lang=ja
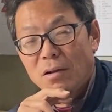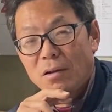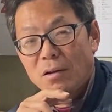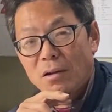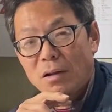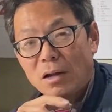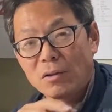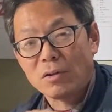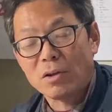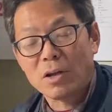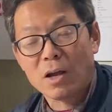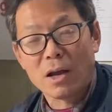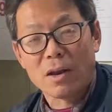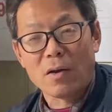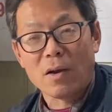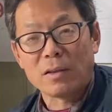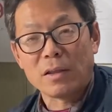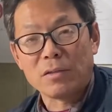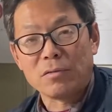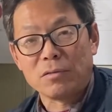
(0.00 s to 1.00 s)
あの光
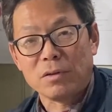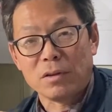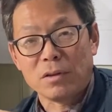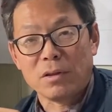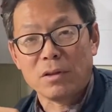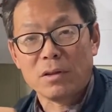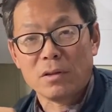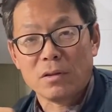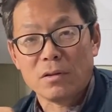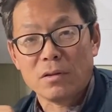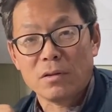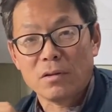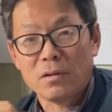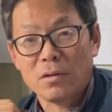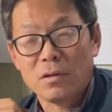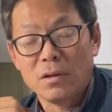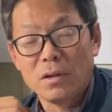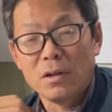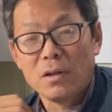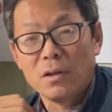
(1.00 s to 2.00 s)
当てずに
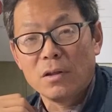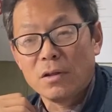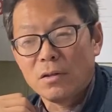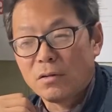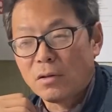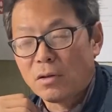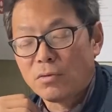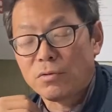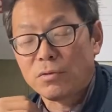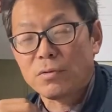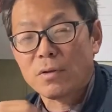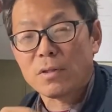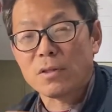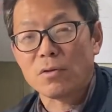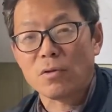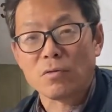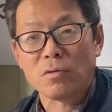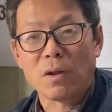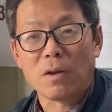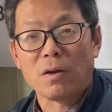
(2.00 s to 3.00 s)
ああ普通は
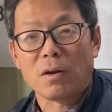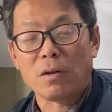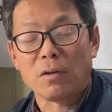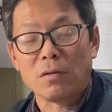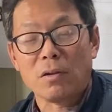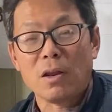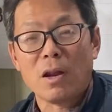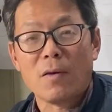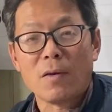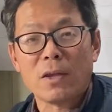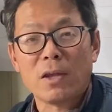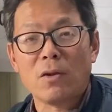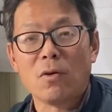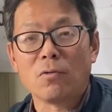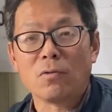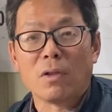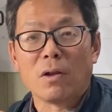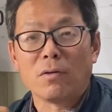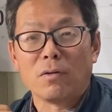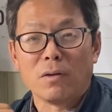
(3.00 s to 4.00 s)
白くなるけどニラは黄色
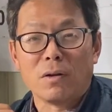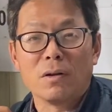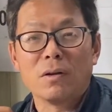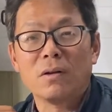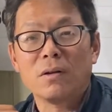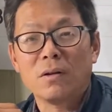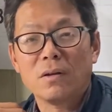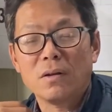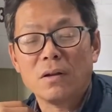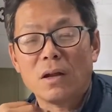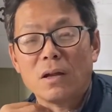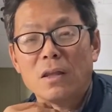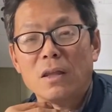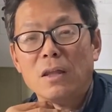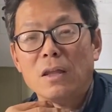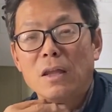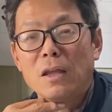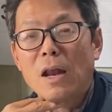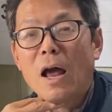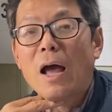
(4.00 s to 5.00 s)
くなるな
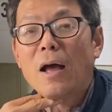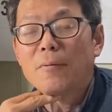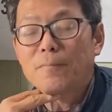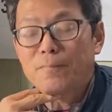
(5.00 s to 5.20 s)
キニラ